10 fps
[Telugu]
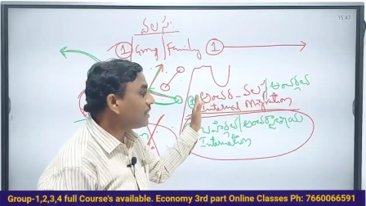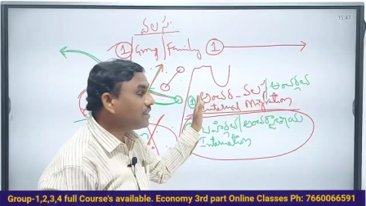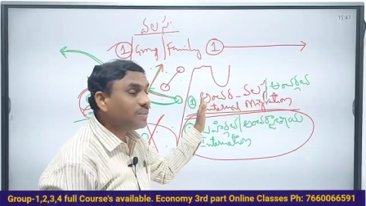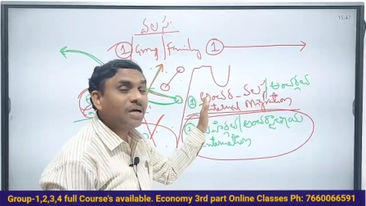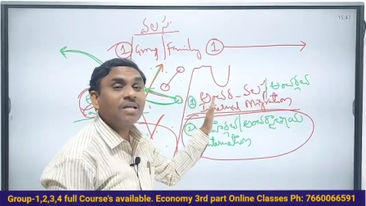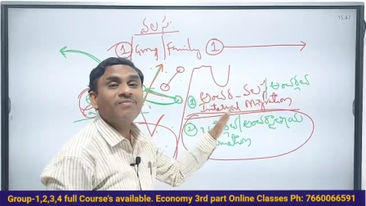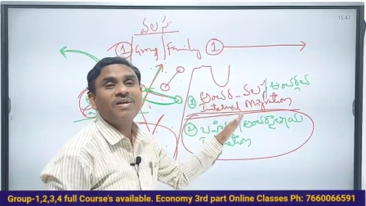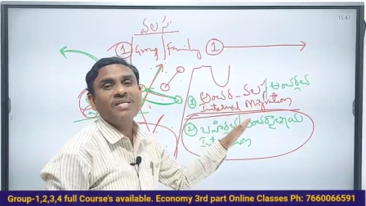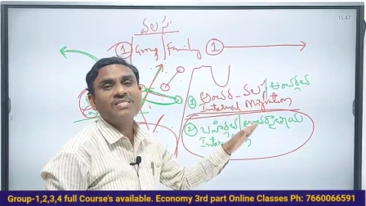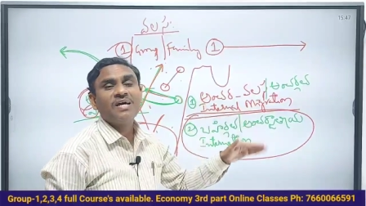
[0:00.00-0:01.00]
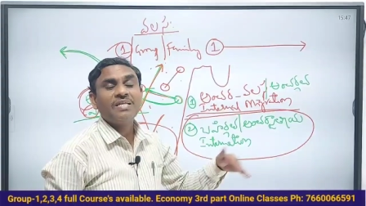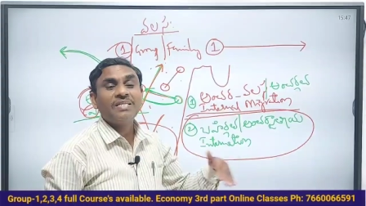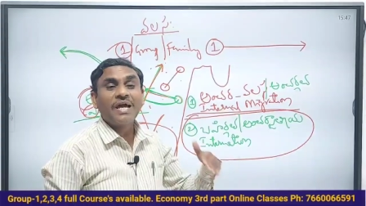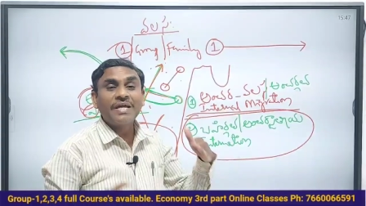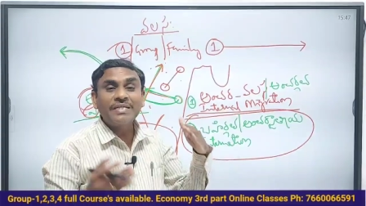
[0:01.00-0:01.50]
అంతర వలస
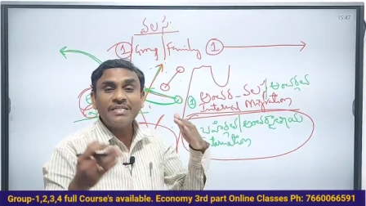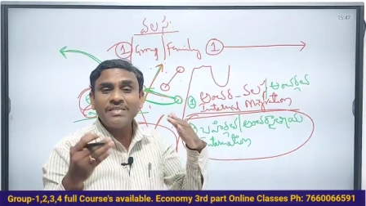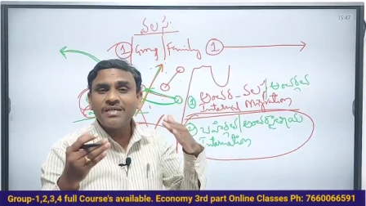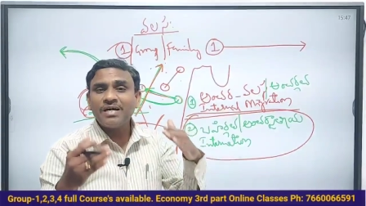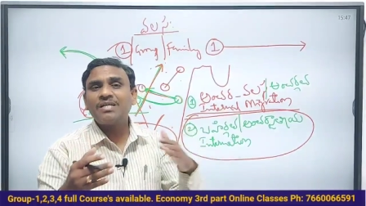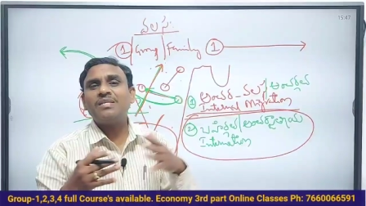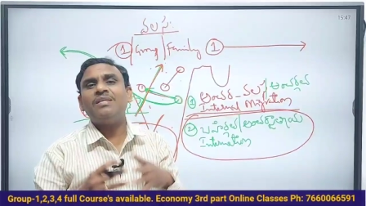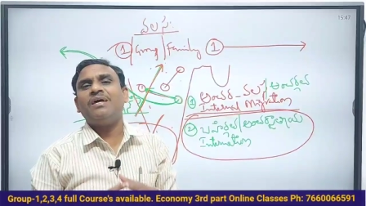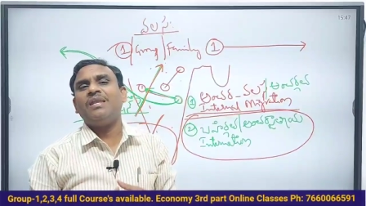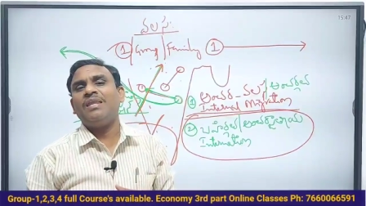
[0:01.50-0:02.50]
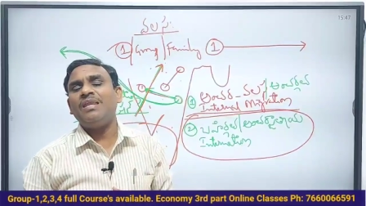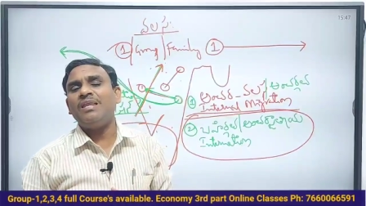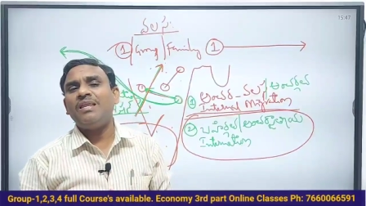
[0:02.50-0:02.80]
లేదా ఇంటర్నల్